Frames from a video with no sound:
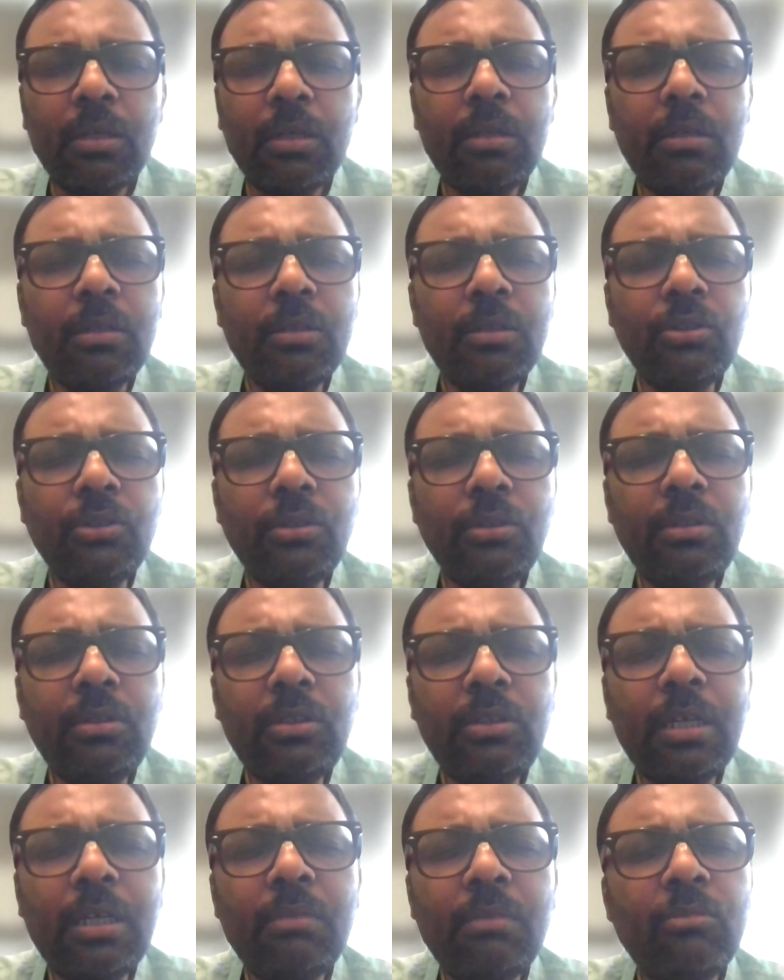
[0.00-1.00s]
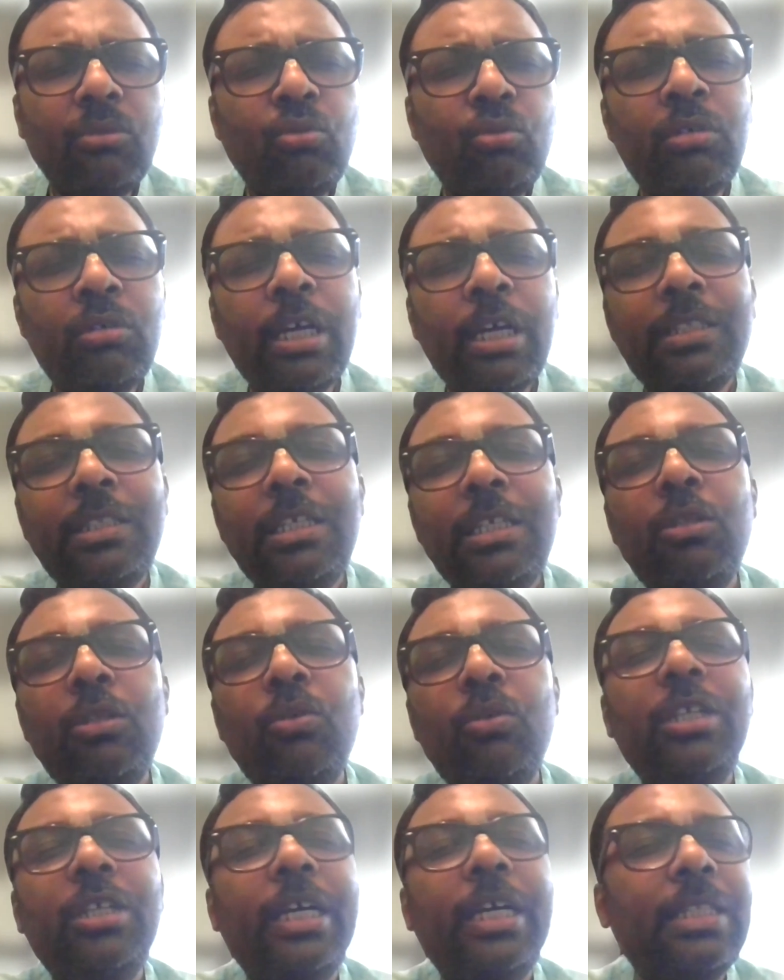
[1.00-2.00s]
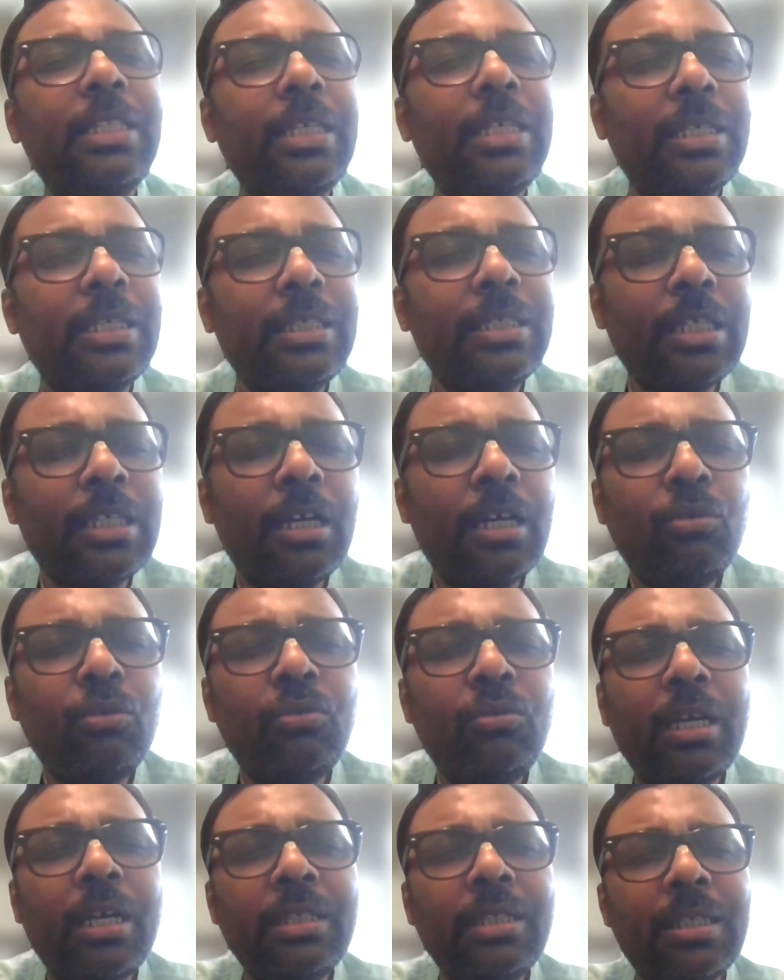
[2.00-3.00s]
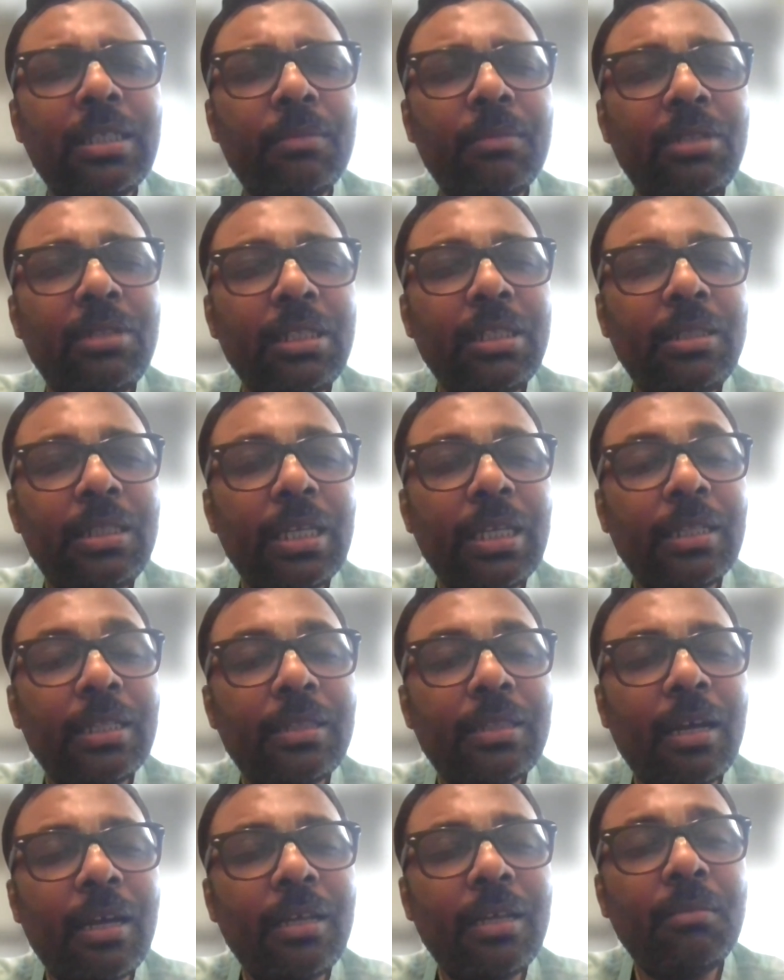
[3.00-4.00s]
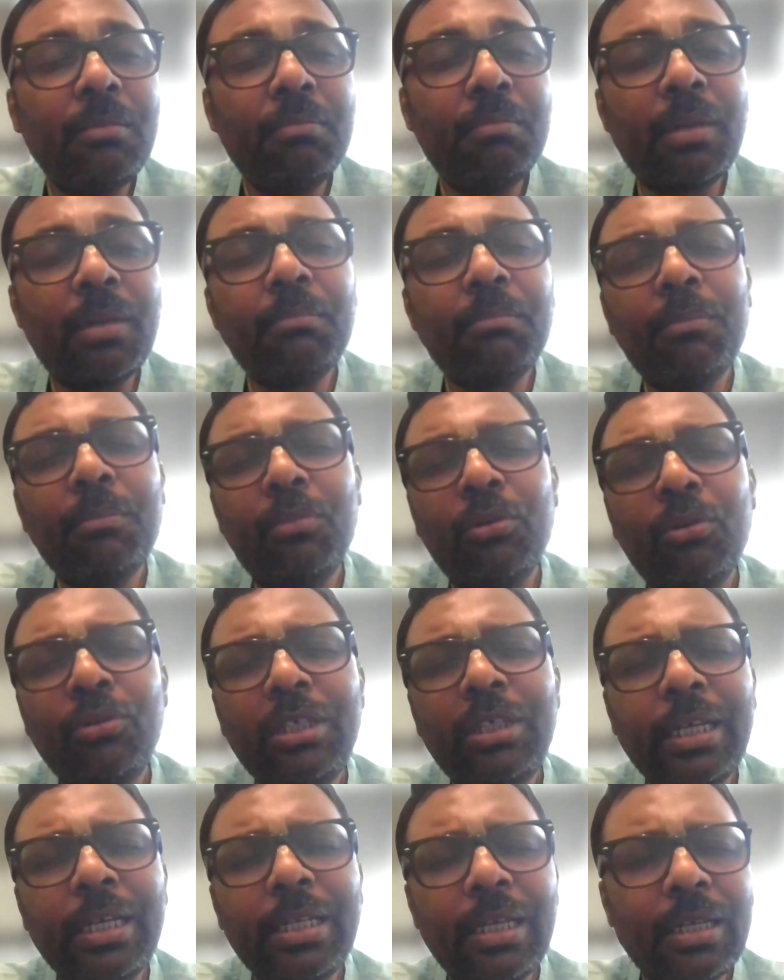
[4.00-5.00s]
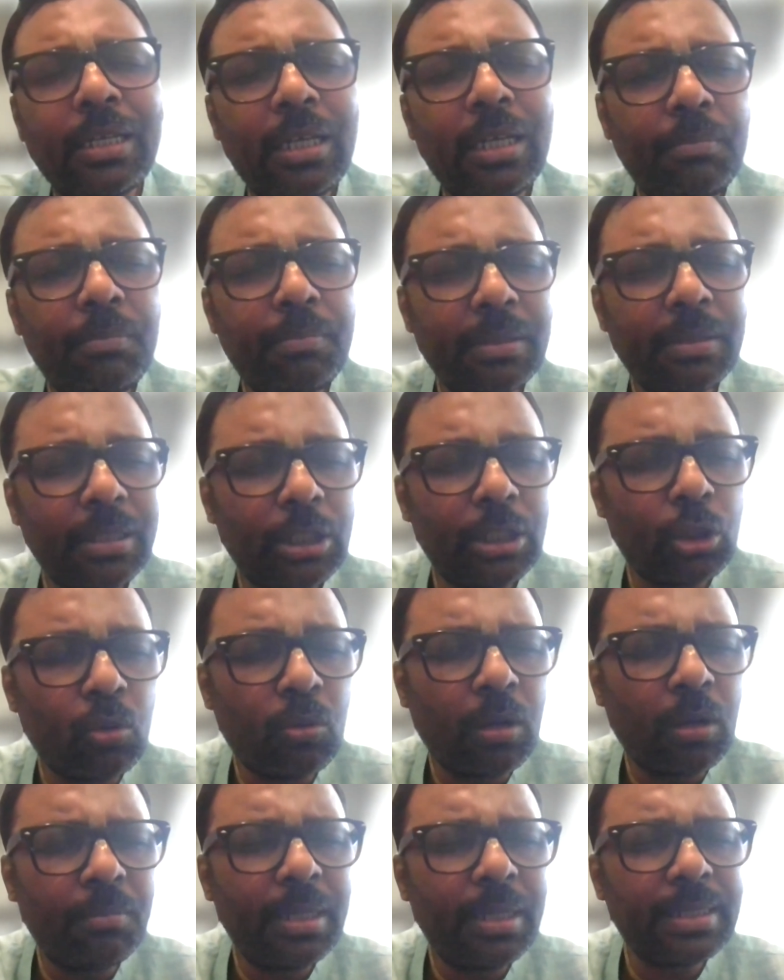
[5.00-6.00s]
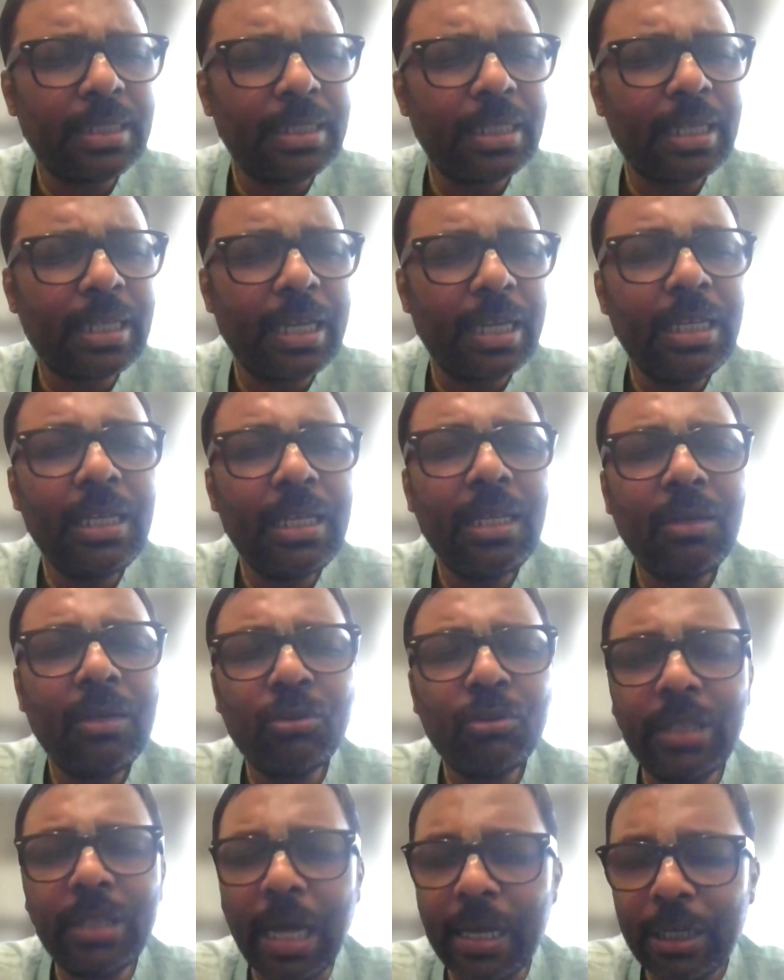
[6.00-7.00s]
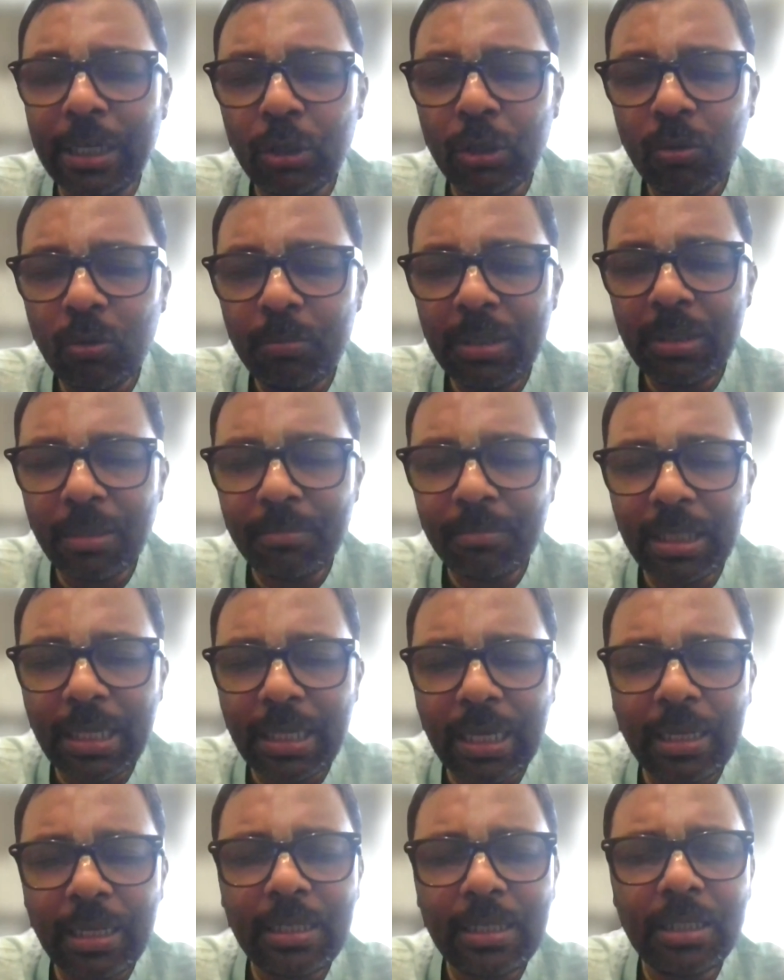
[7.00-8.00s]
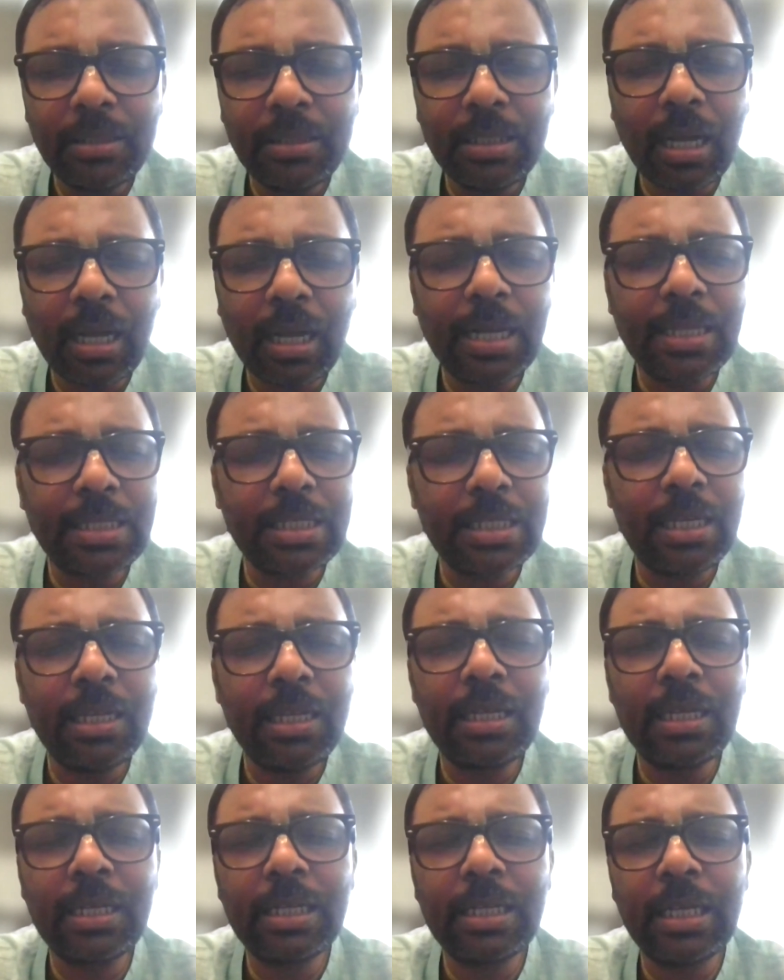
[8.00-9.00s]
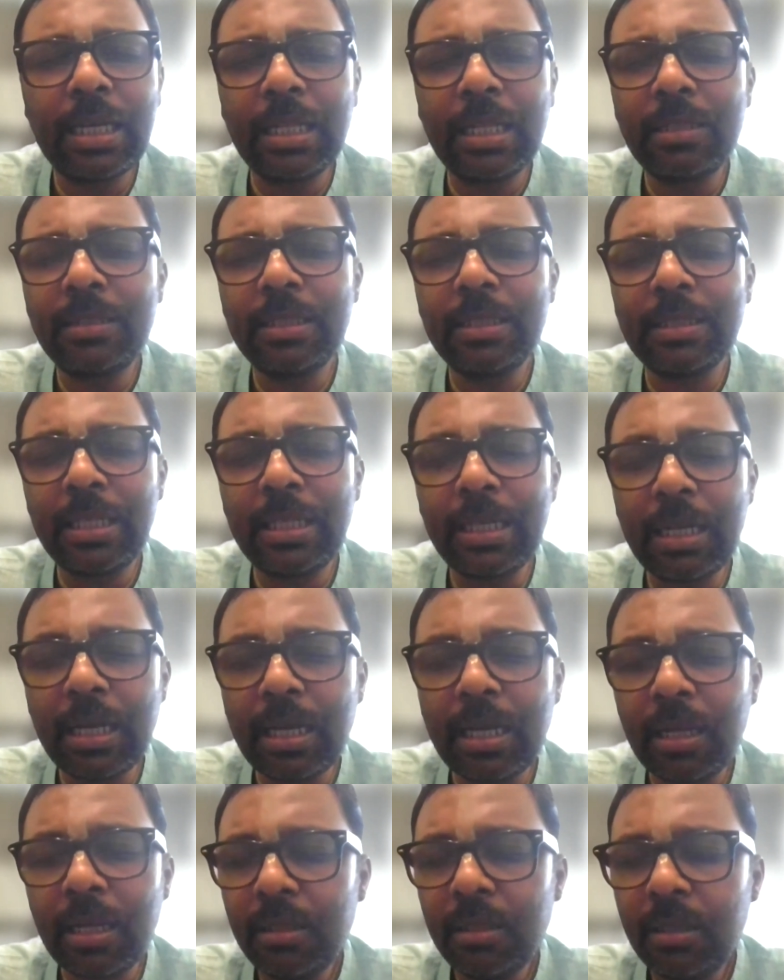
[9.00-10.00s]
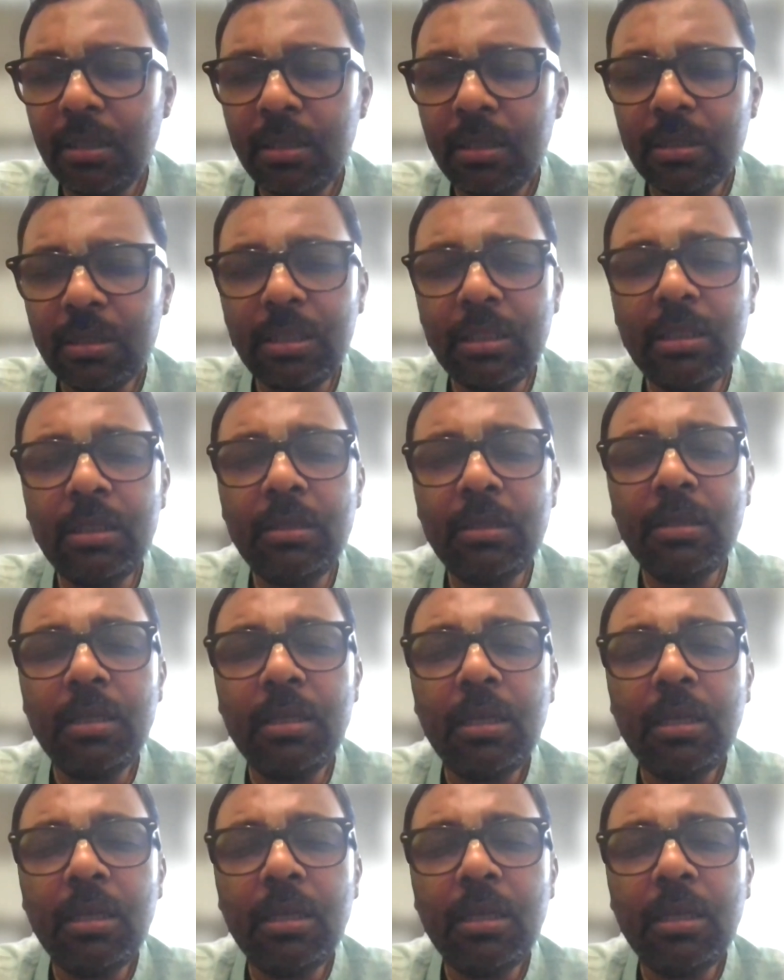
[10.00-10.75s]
गुनातीत हो जाते हैं सह गुणान समतितान ब्रह्म भूया या कलपते तो हम ऐसे कई उदाहरण को भी हमने कल आज से लेकर के कल तक देखा कि